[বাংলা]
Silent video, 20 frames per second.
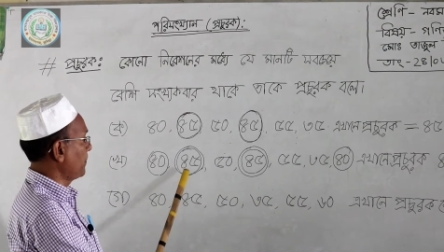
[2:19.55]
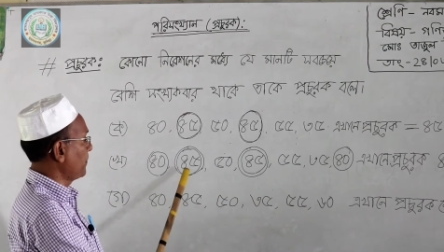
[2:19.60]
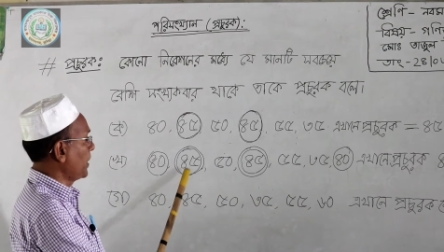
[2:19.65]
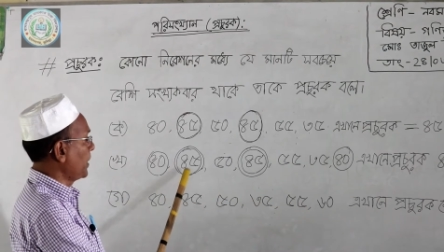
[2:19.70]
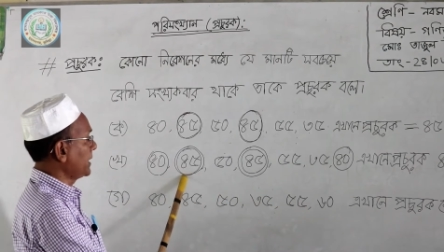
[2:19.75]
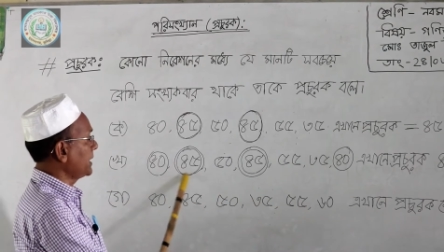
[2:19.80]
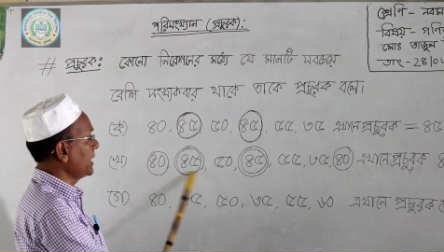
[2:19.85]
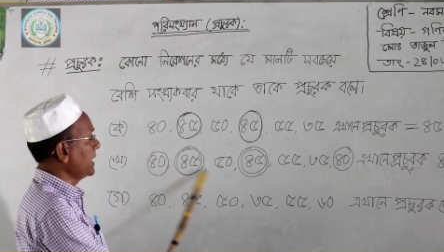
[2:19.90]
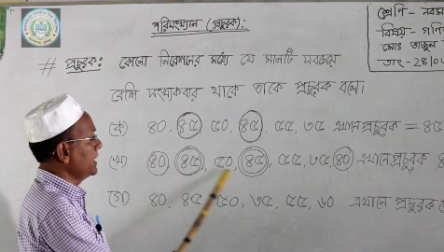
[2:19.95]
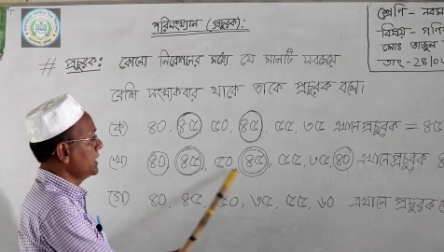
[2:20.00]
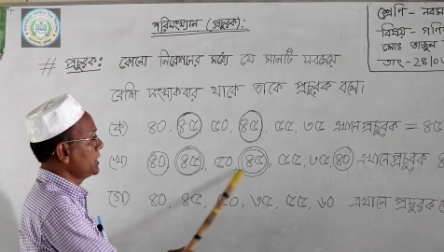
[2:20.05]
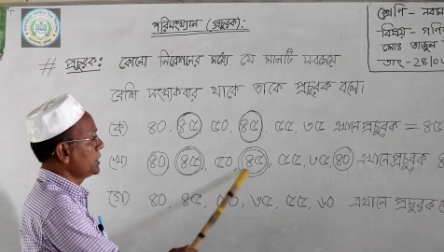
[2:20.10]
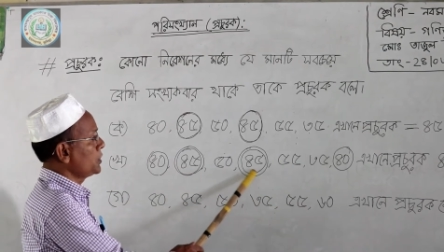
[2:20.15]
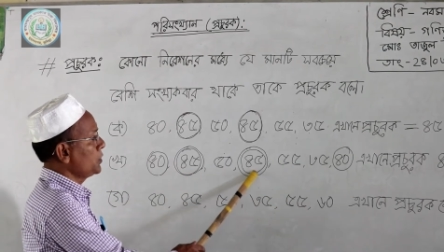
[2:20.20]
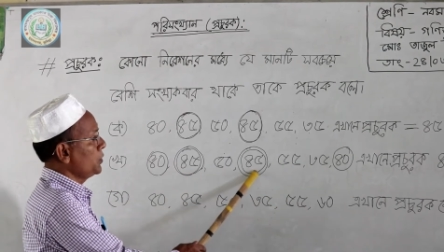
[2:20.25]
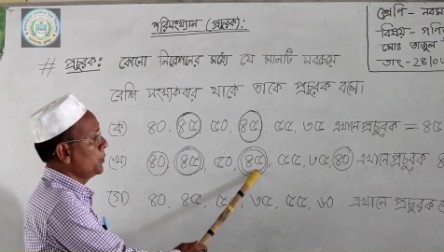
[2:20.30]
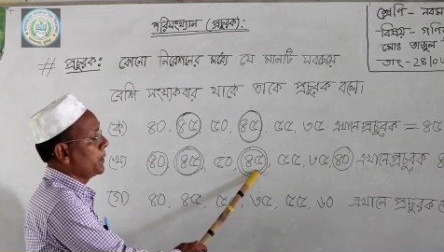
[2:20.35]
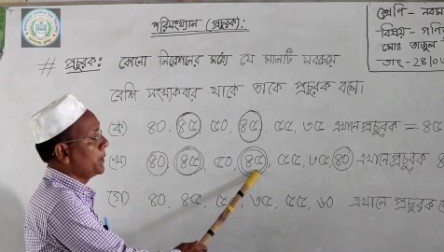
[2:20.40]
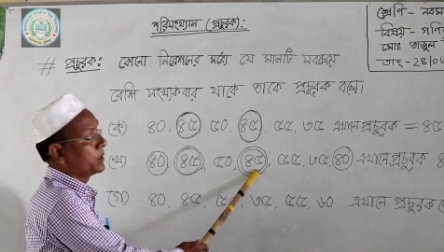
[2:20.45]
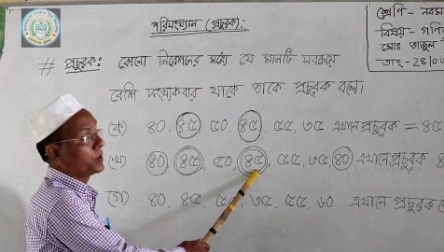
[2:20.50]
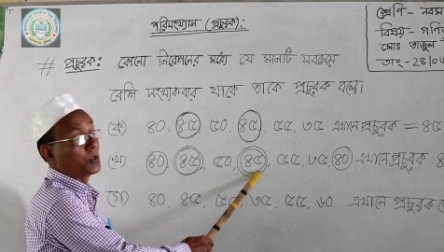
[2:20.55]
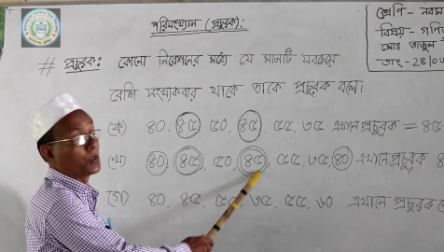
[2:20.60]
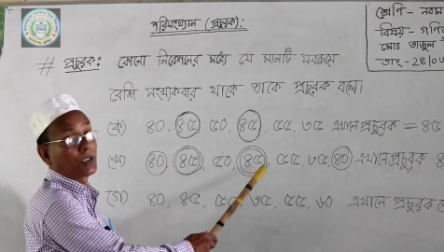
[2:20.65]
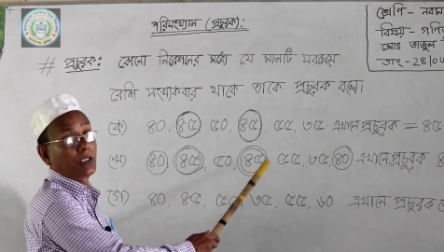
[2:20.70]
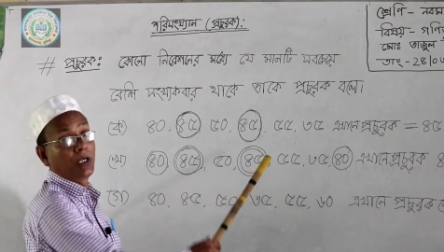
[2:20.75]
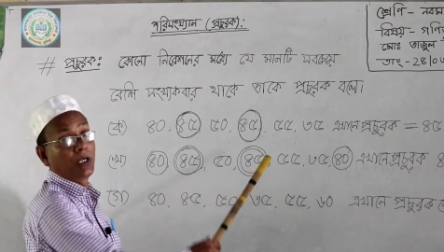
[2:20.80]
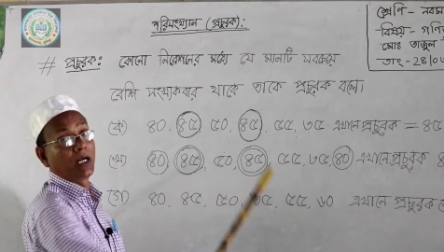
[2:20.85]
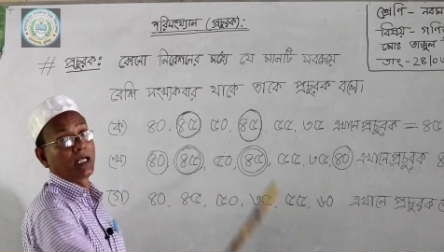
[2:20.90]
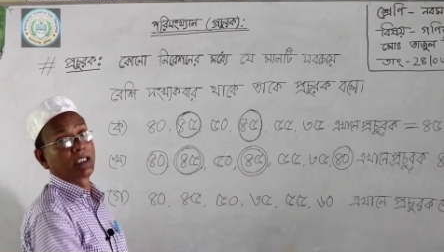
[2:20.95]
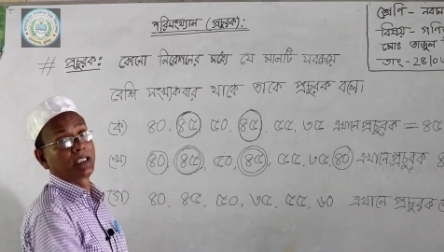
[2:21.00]
পঁয়তাল্লিশ
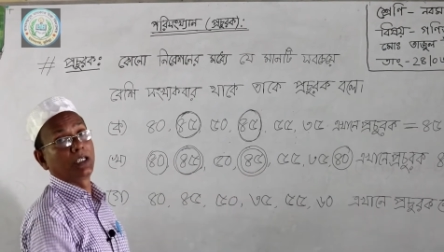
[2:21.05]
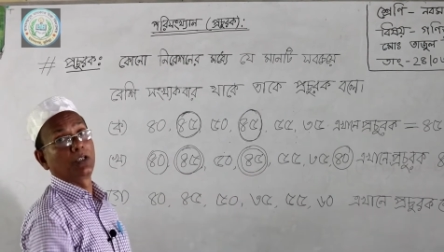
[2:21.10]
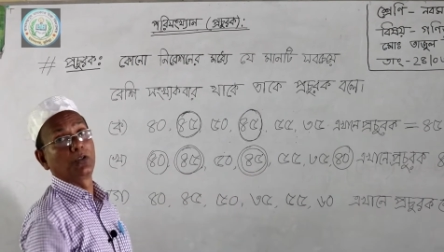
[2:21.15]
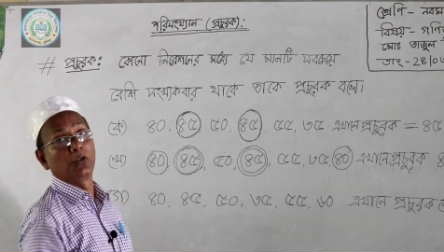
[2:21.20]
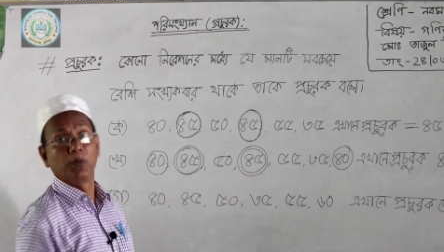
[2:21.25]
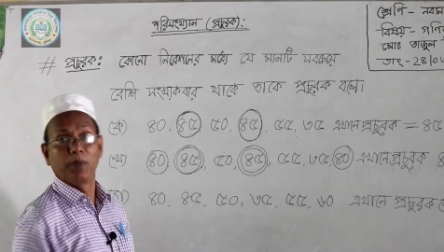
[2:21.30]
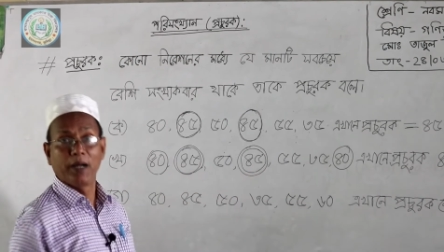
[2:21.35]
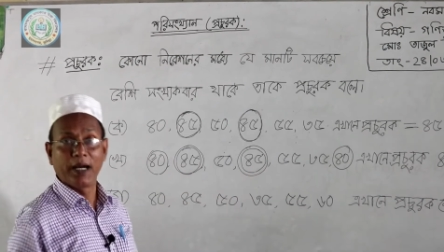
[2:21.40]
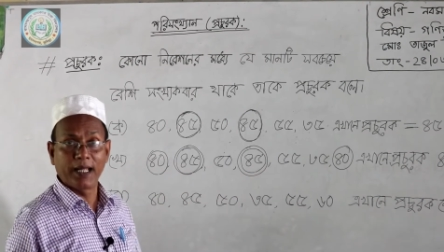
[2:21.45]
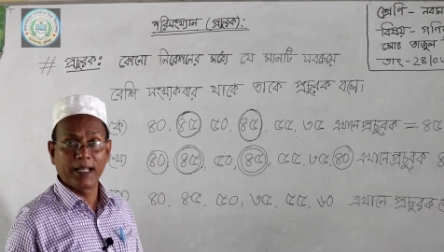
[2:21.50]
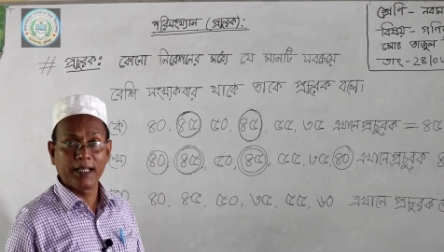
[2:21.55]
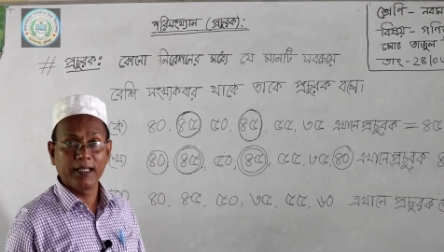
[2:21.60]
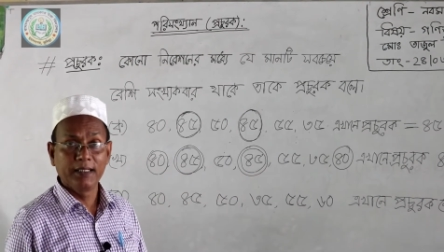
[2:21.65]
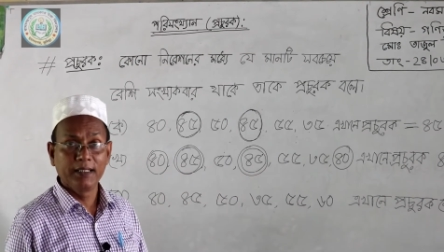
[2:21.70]
উপাত্তটিও আছে দুইবার